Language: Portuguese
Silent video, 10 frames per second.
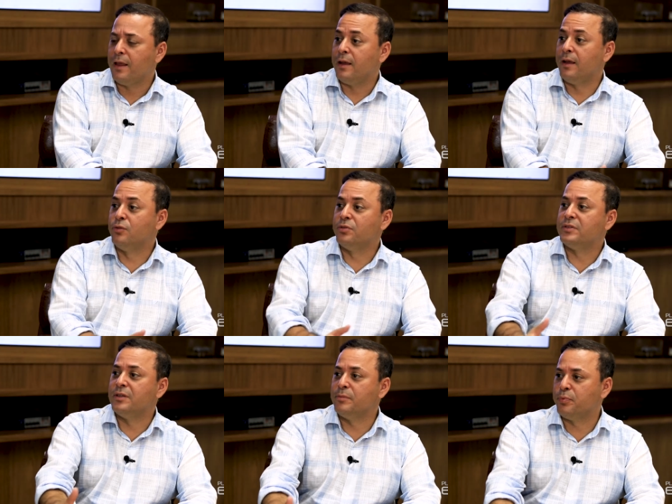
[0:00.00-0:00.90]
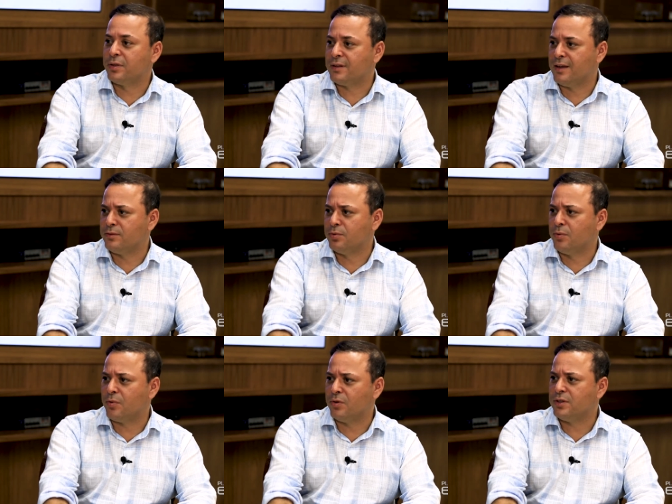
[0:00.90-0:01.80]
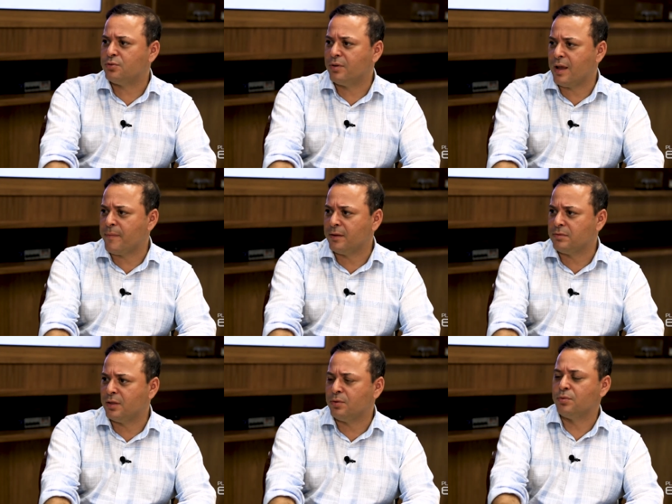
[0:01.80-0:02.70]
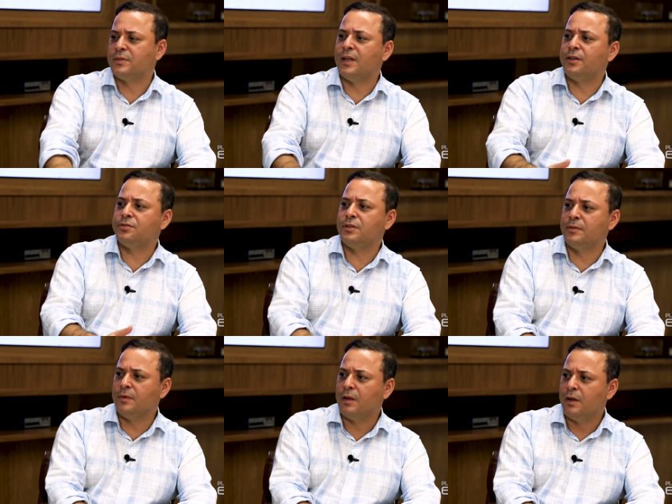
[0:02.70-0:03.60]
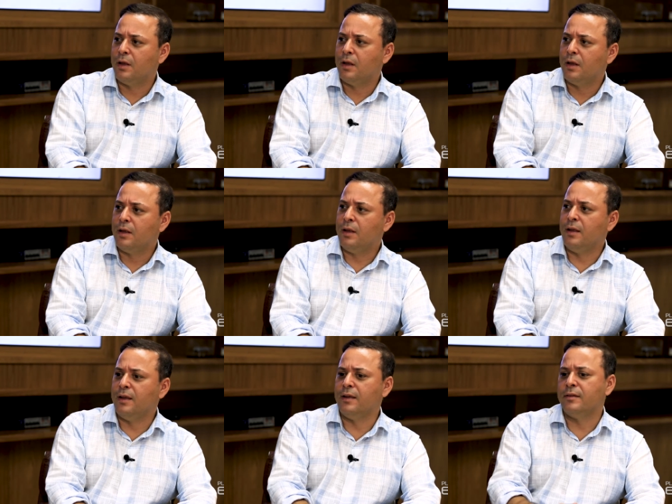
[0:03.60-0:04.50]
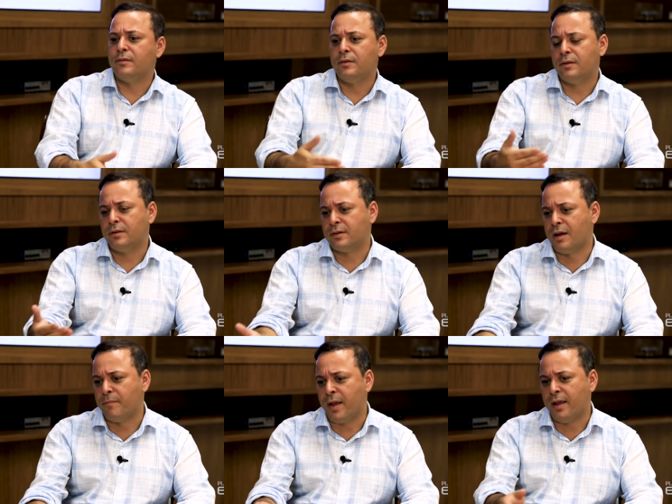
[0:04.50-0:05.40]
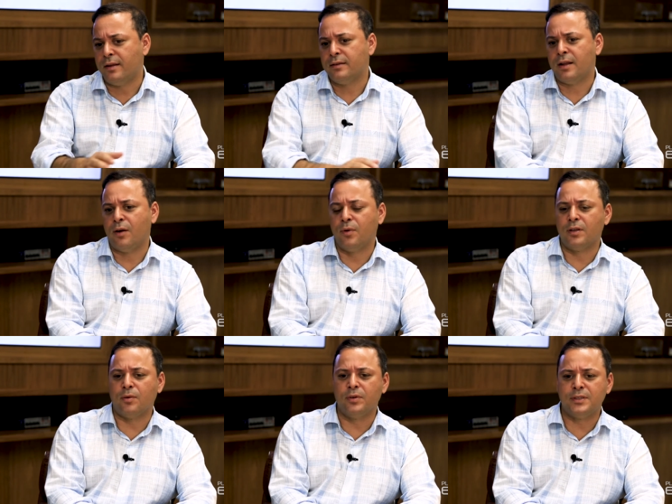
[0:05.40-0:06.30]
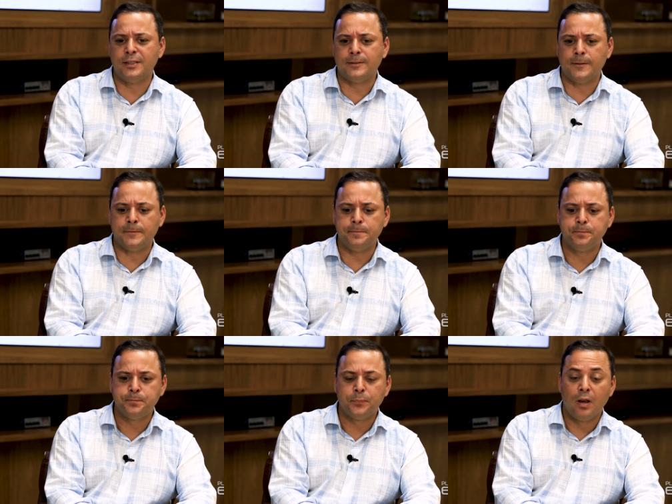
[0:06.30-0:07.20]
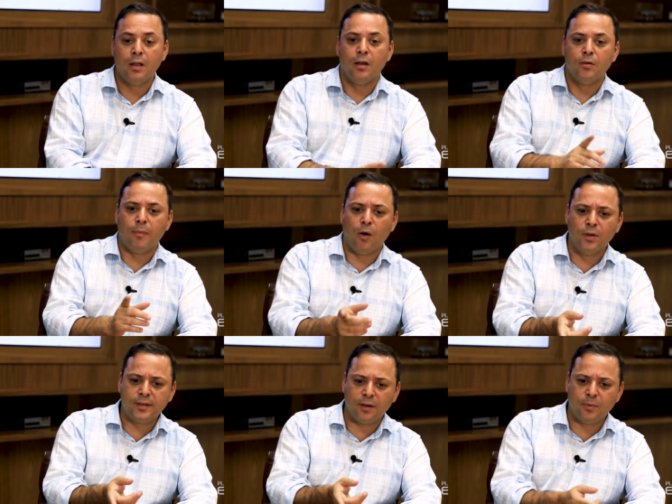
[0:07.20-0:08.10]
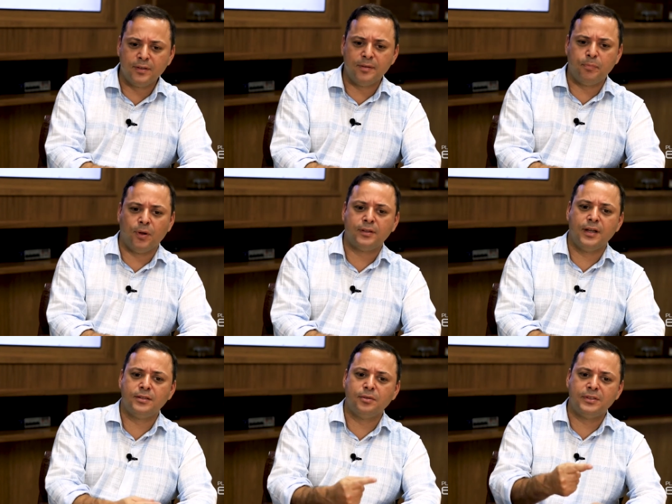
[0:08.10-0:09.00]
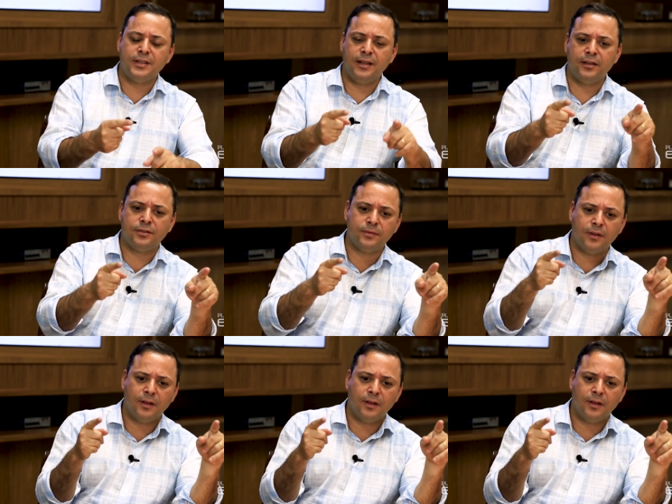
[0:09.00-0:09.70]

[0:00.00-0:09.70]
reduzindo, portanto, o congestionamento da Doutor Celestino né? e também na Rua da Conceição. Uma outra coisa importante é o seguinte,